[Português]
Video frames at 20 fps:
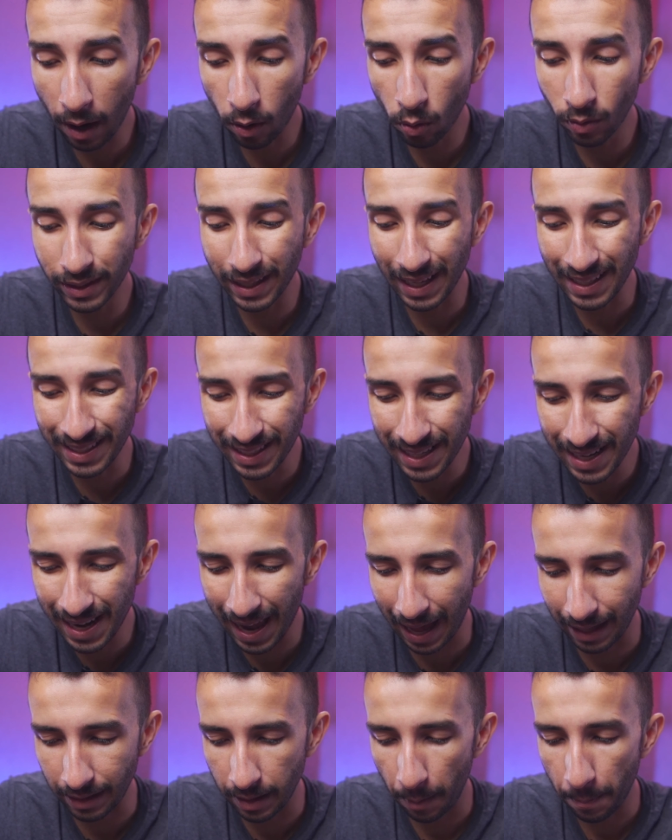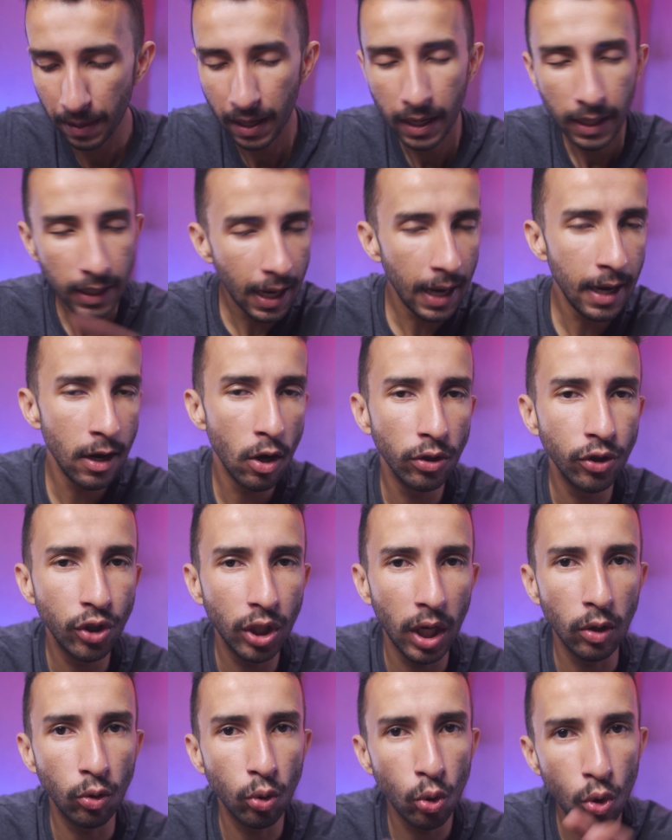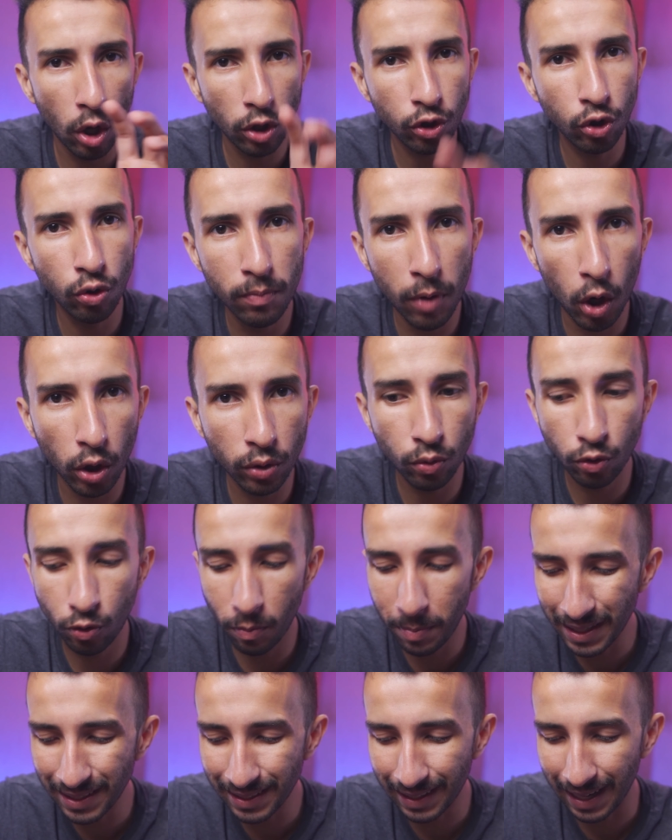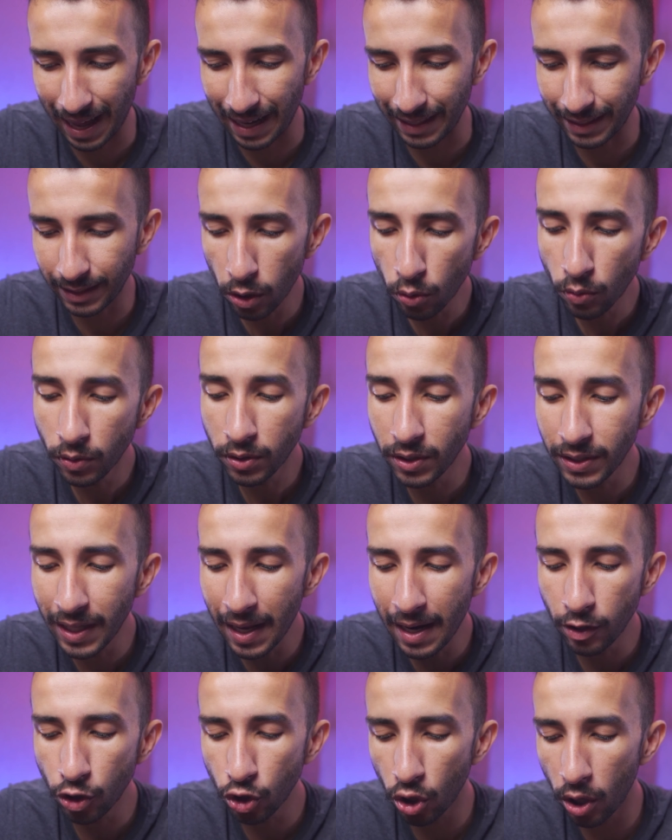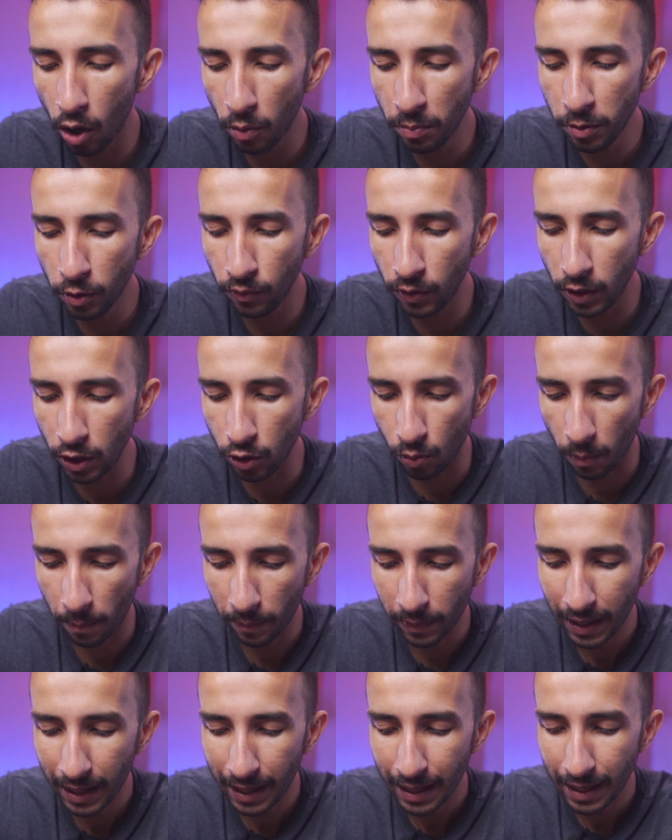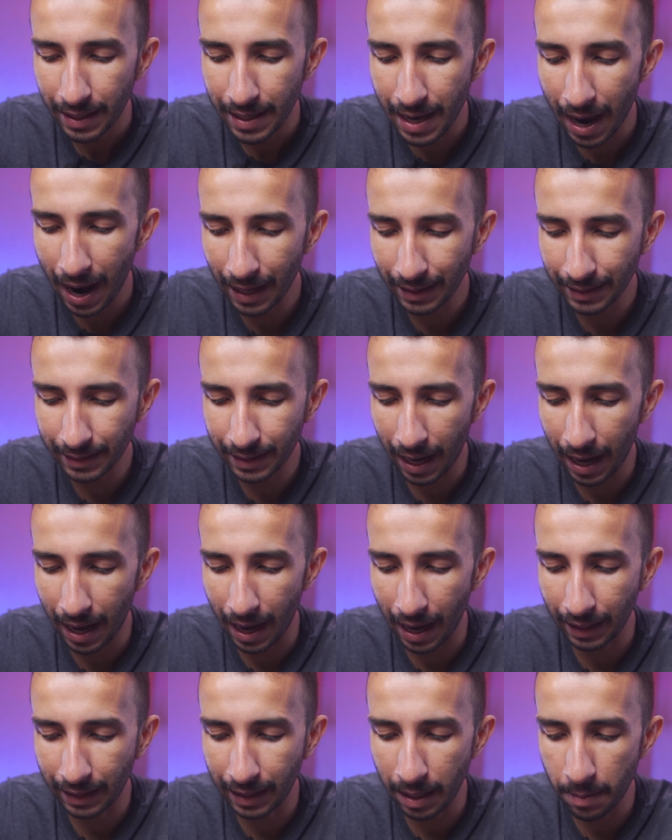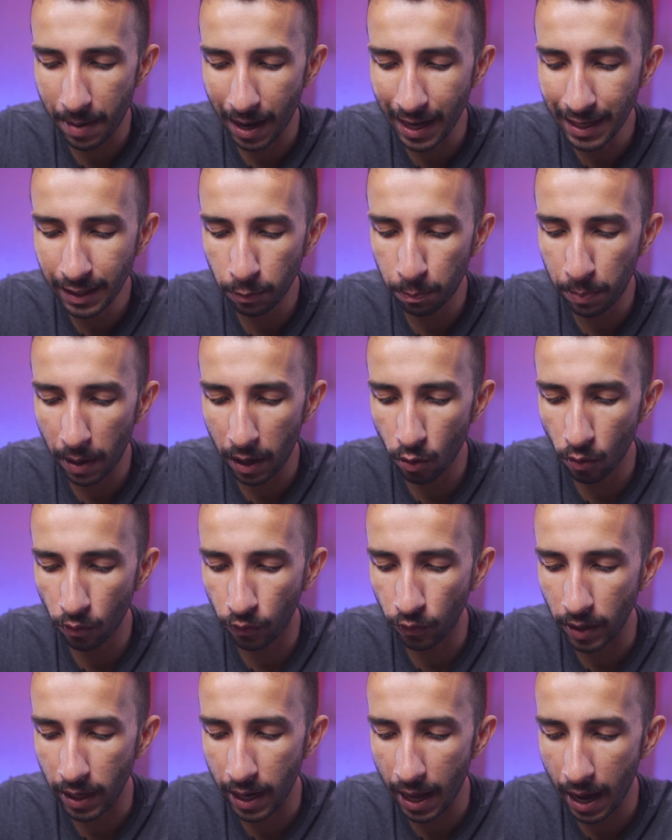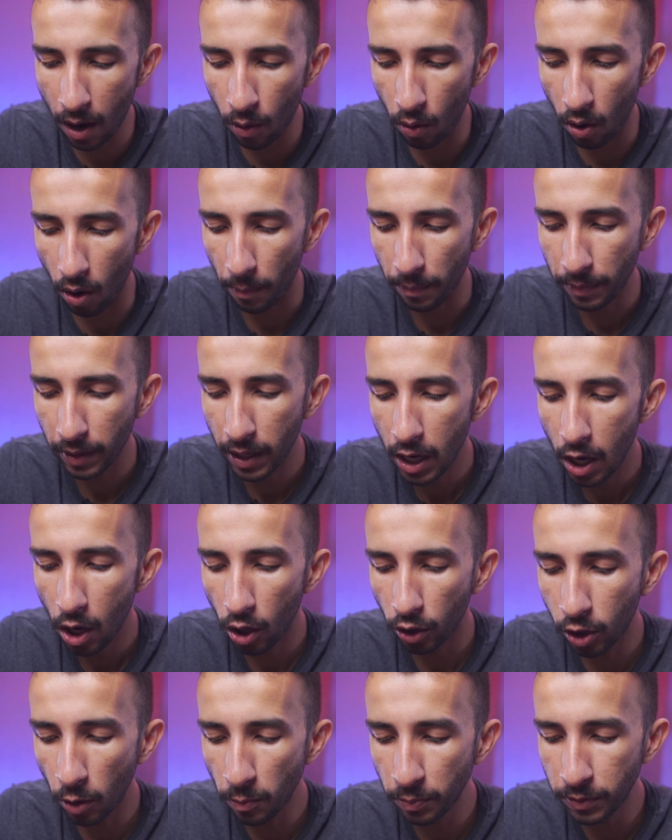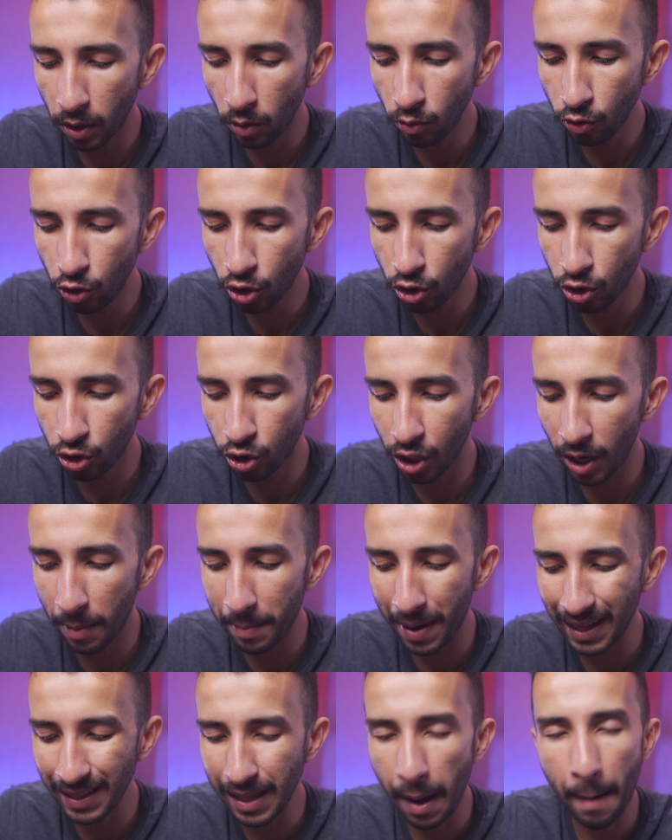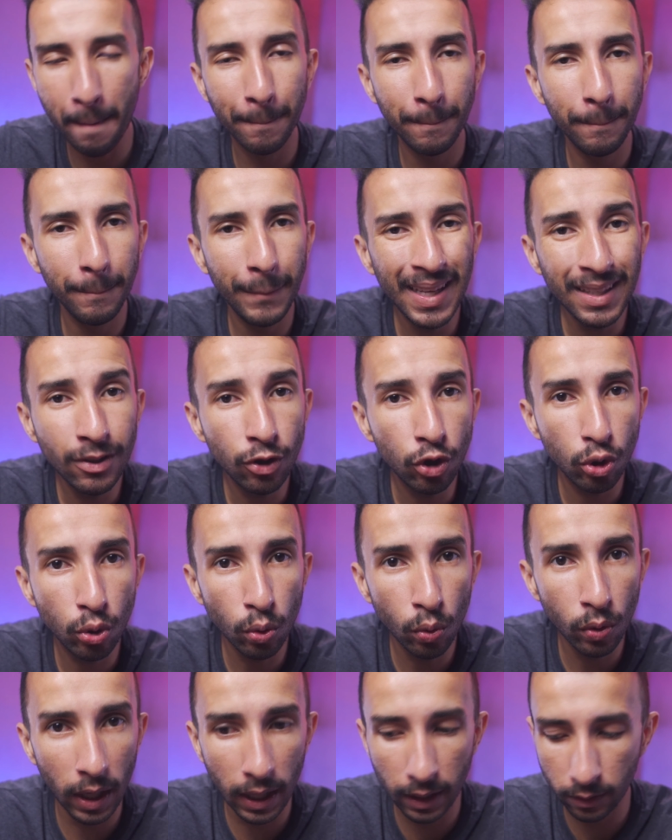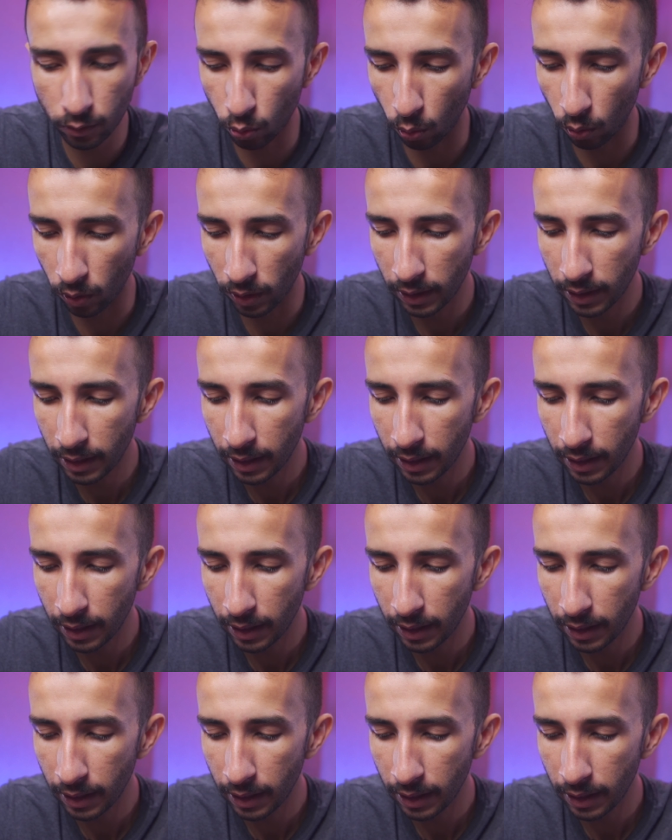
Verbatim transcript: acontece nada. E aí é onde que entra o nosso modo de mesclar. Se eu selecionar o meu vídeo e arrastar aqui mais para o final, ó, eu tenho a opção de chamada misturando.